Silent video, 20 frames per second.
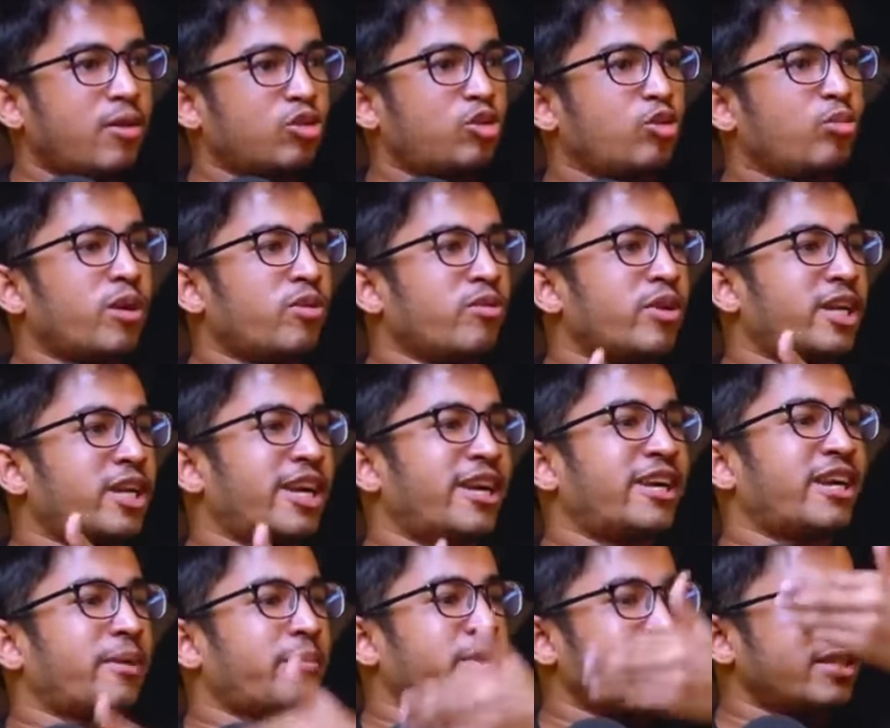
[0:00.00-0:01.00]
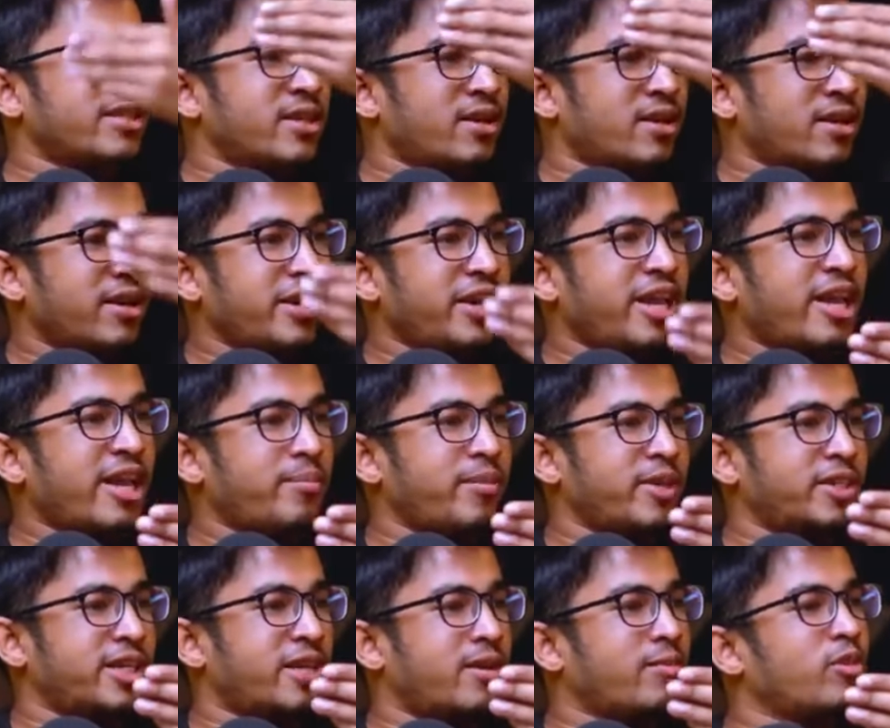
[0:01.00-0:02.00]
অথবা কোনো একটা এন্টারপ্রাইজের
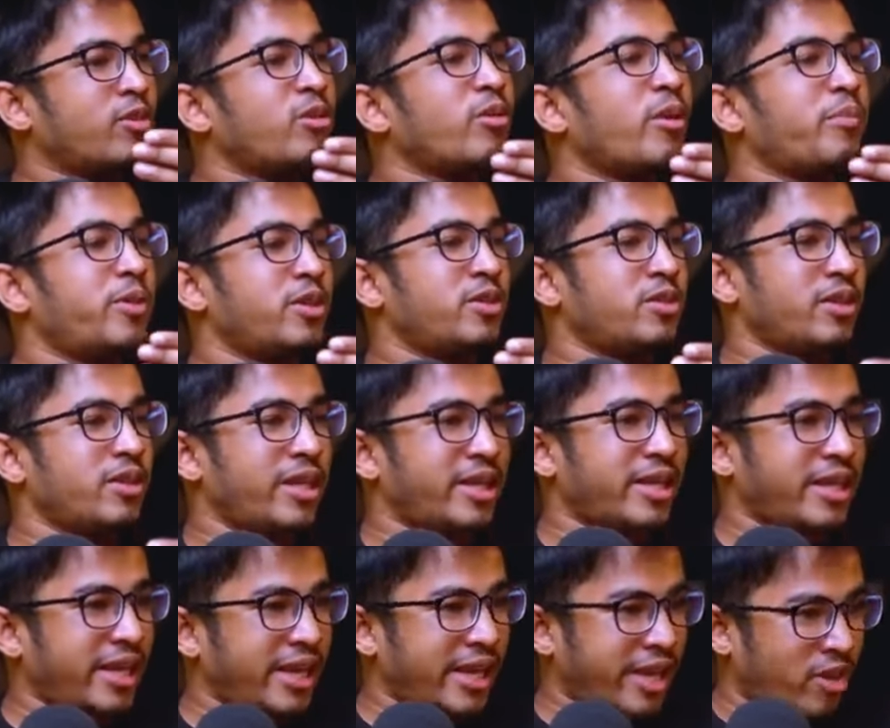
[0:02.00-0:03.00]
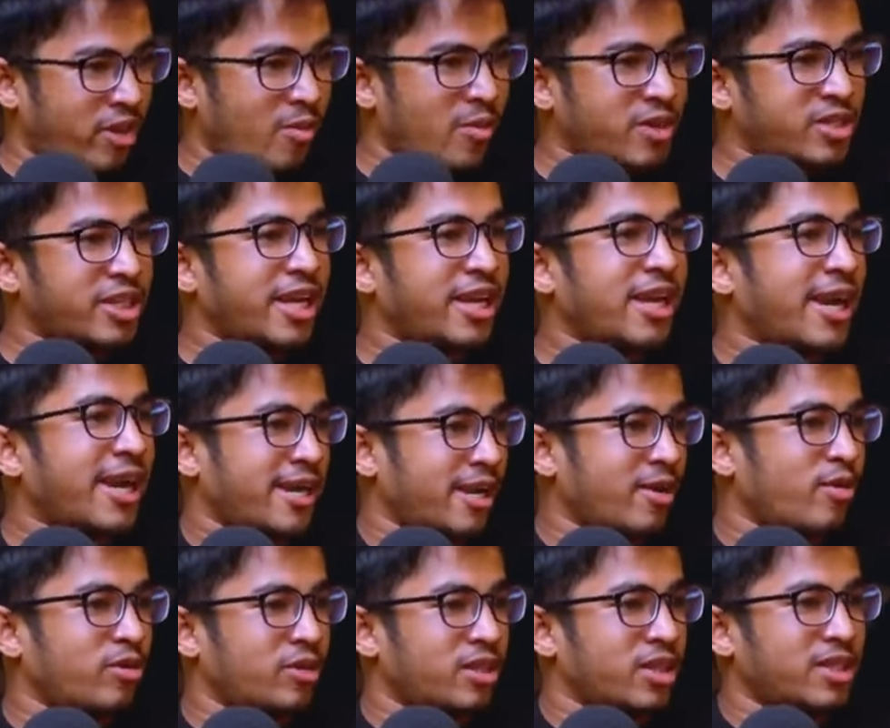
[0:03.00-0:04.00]
ইআরপি e যেটার মাধ্যমে আপনি ই কমার্সে
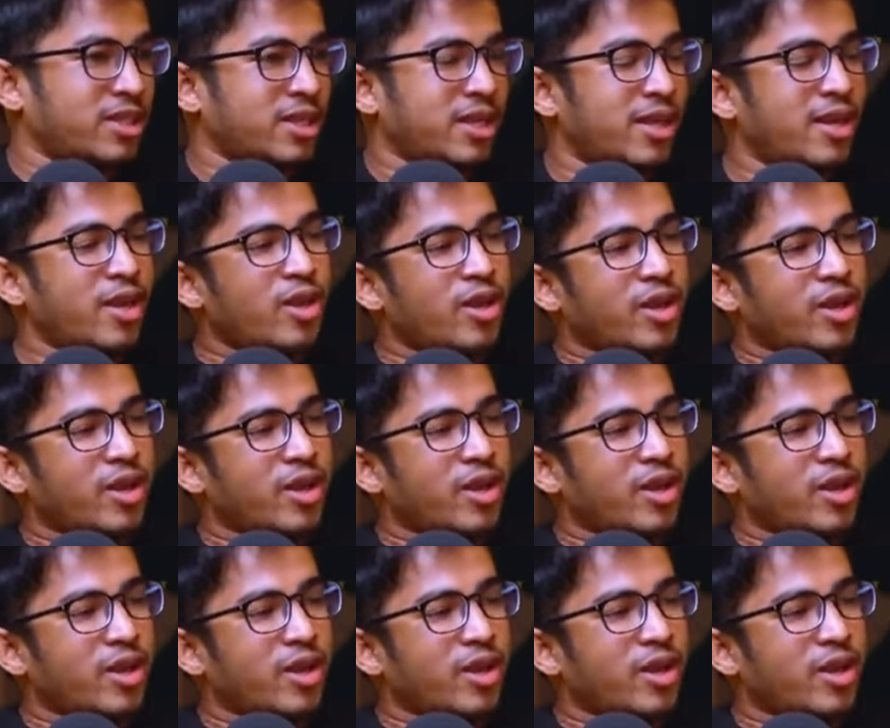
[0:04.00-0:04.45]
কেনাকাটা করতেছেন